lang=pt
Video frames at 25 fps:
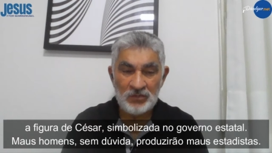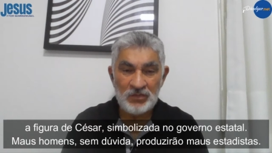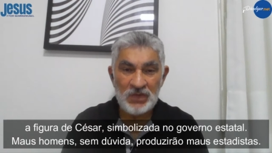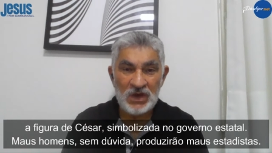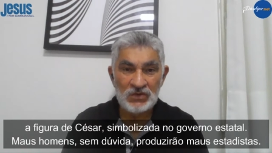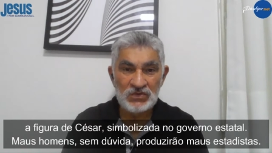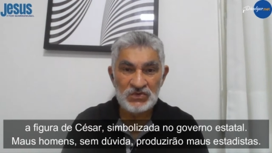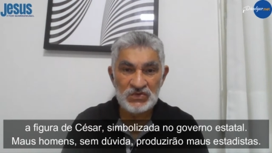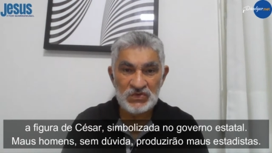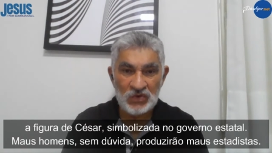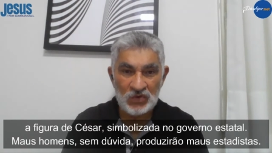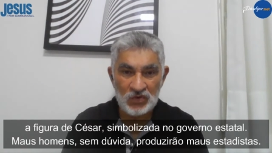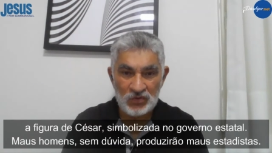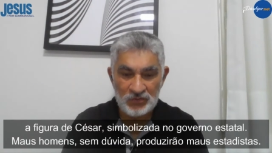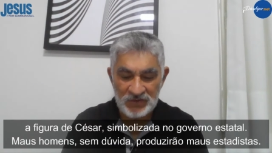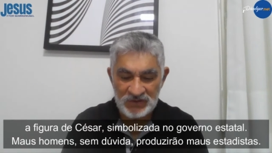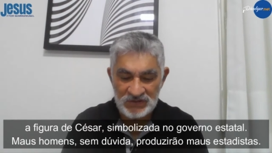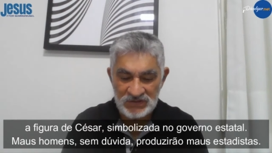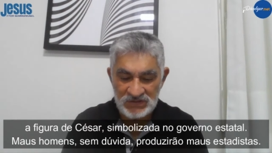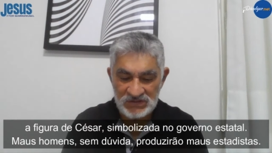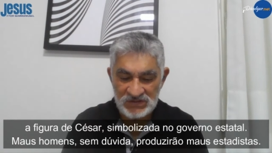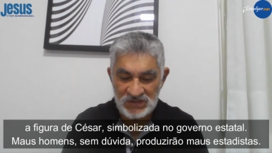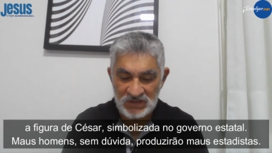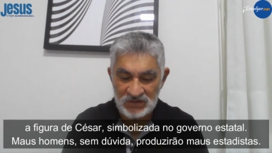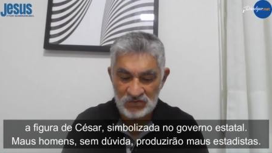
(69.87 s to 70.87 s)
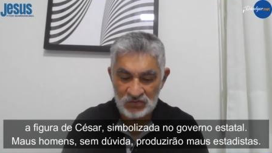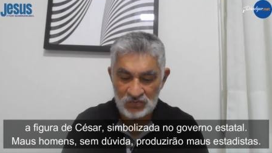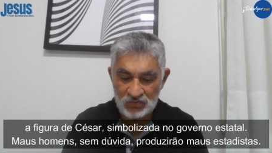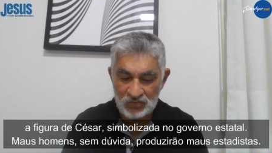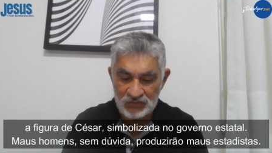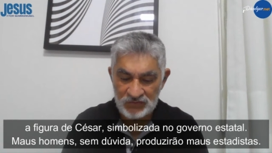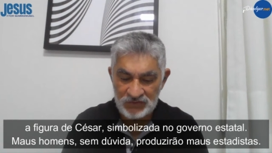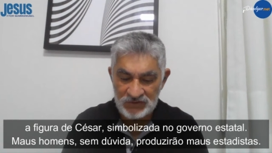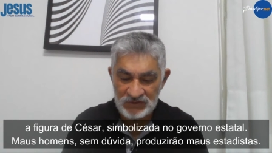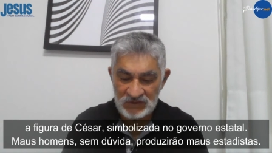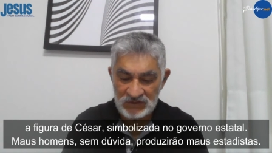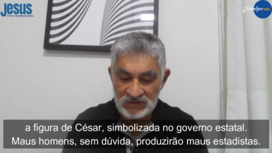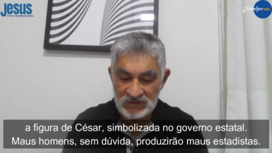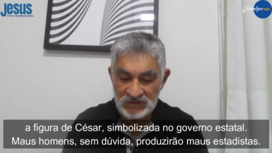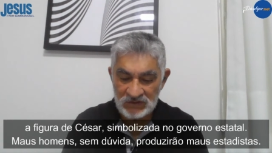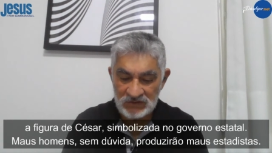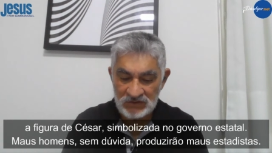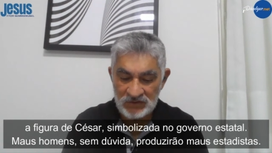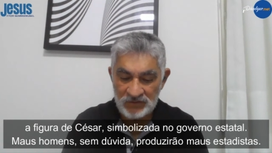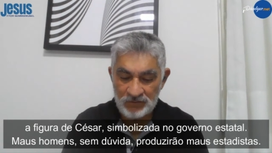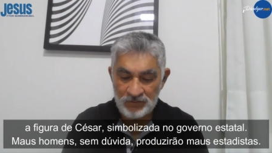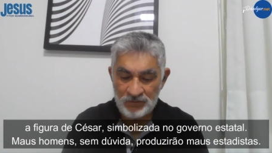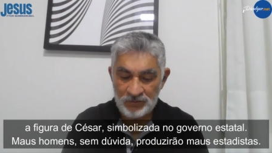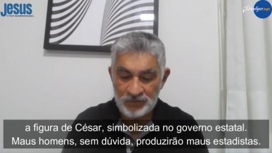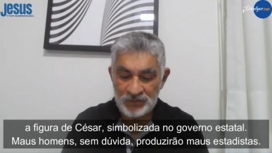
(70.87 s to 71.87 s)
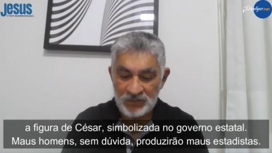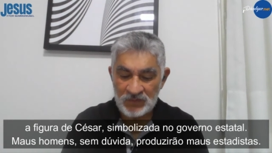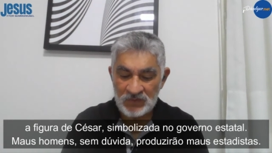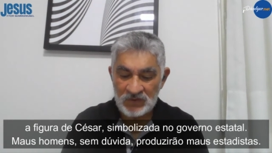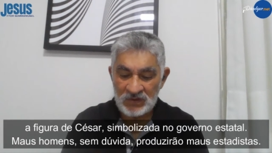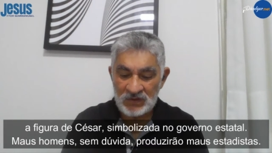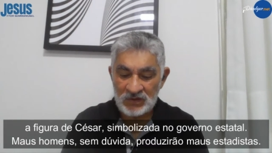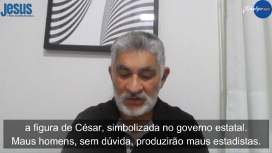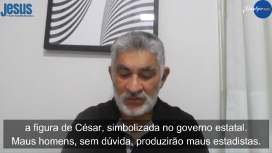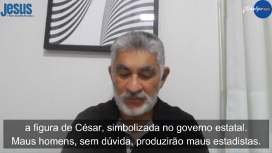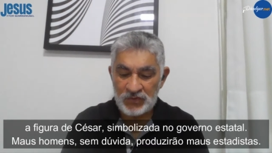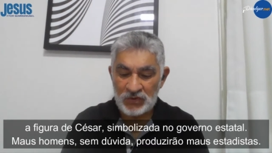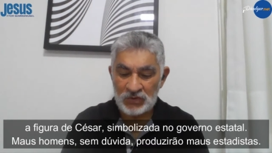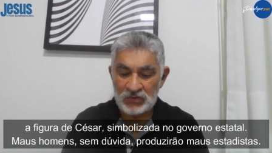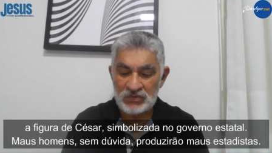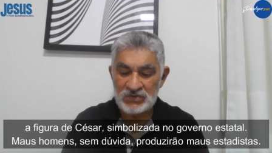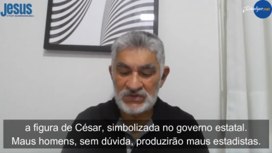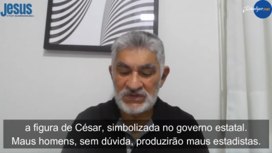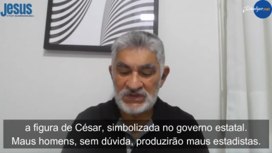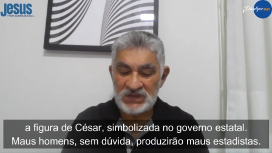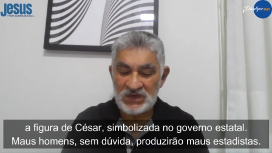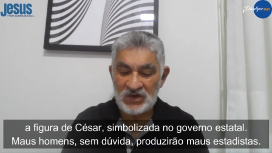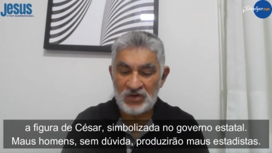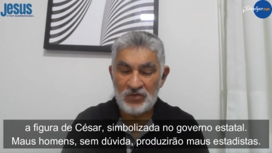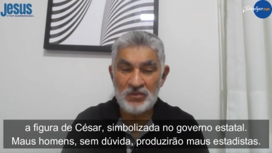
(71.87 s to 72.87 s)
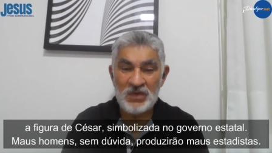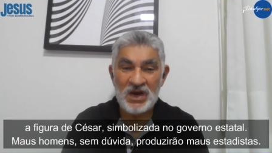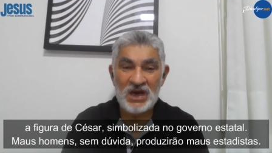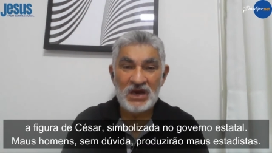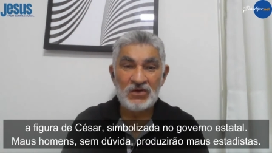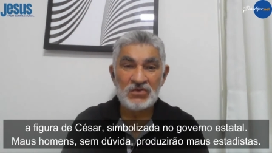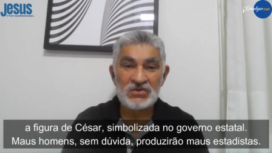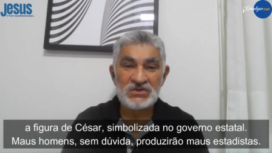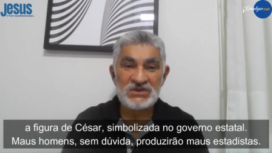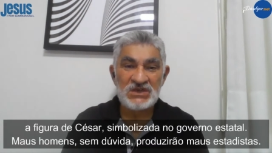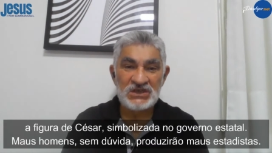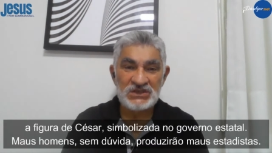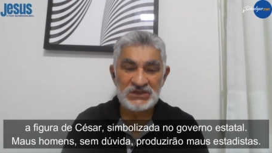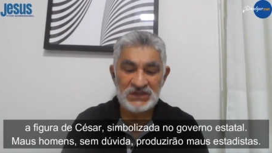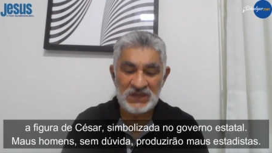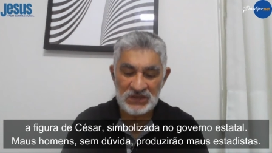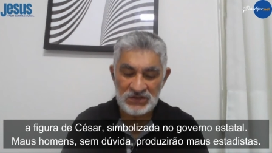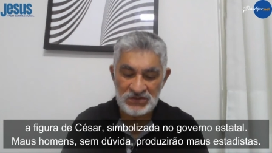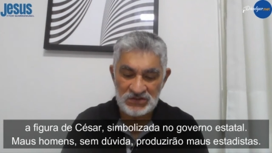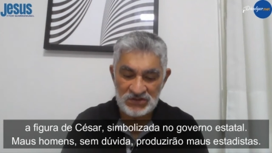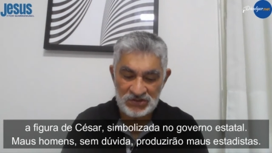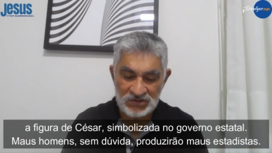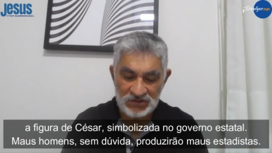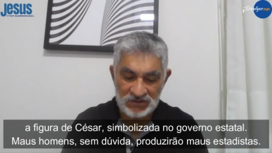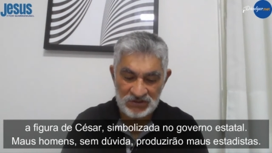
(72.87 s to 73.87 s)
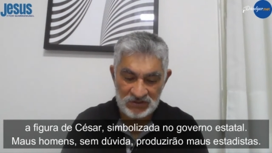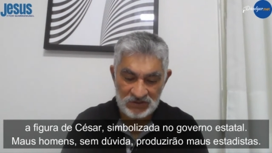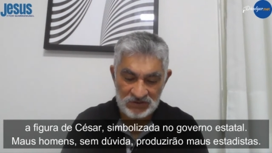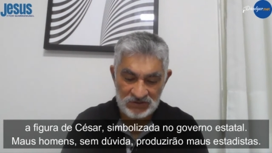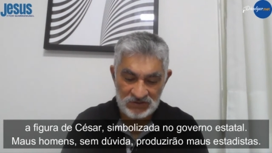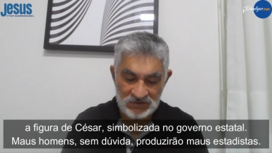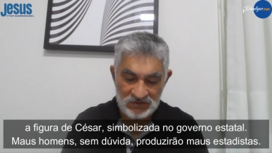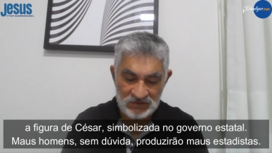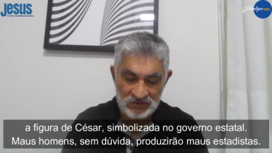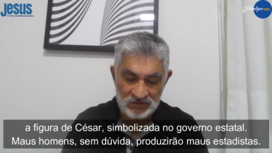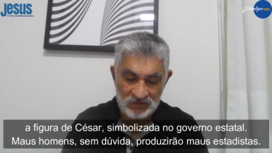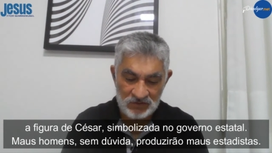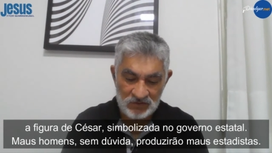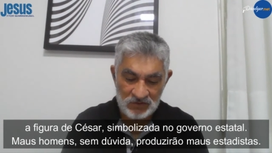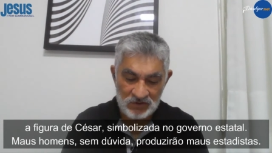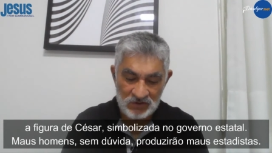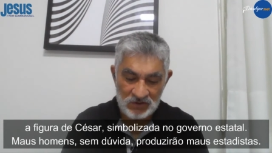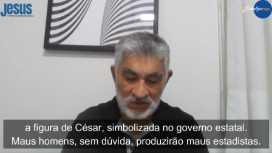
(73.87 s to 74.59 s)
Maus homens, sem dúvida, produzirão maus estadistas.